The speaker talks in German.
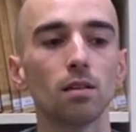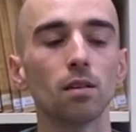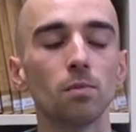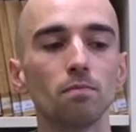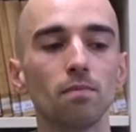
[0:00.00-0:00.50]

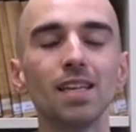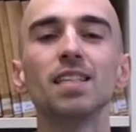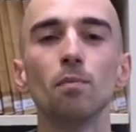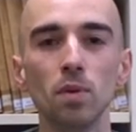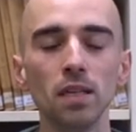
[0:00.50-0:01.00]
ähm,
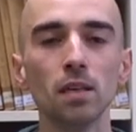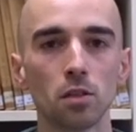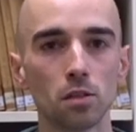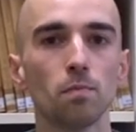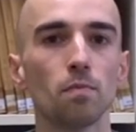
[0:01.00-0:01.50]

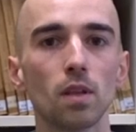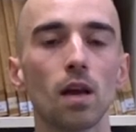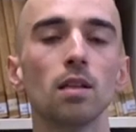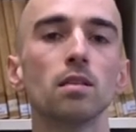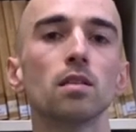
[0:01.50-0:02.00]
etabliert
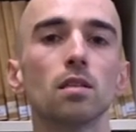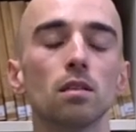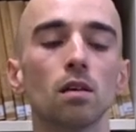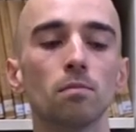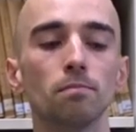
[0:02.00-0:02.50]

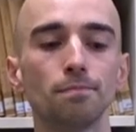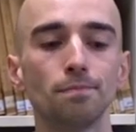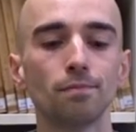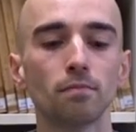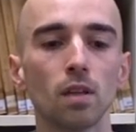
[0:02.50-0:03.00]
als
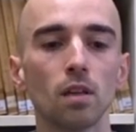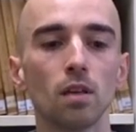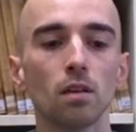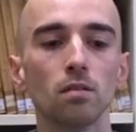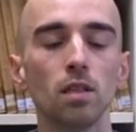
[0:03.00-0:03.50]
ähm,
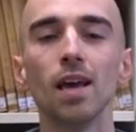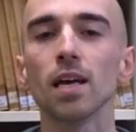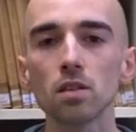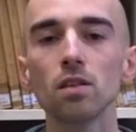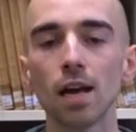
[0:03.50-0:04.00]
die
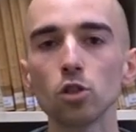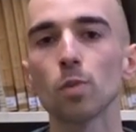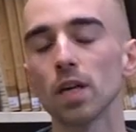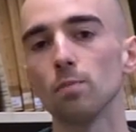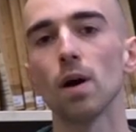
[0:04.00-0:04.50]
ersten
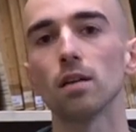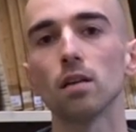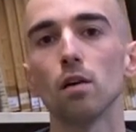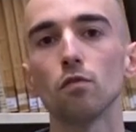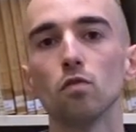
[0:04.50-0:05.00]

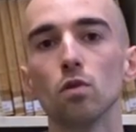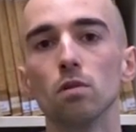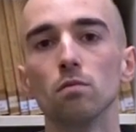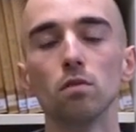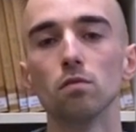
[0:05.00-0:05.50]
Ansprechpartner
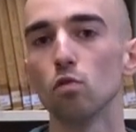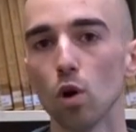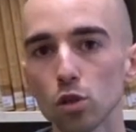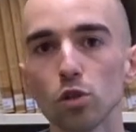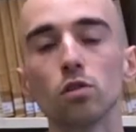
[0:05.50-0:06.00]
für
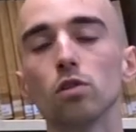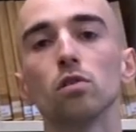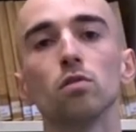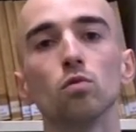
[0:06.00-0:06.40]
Forschende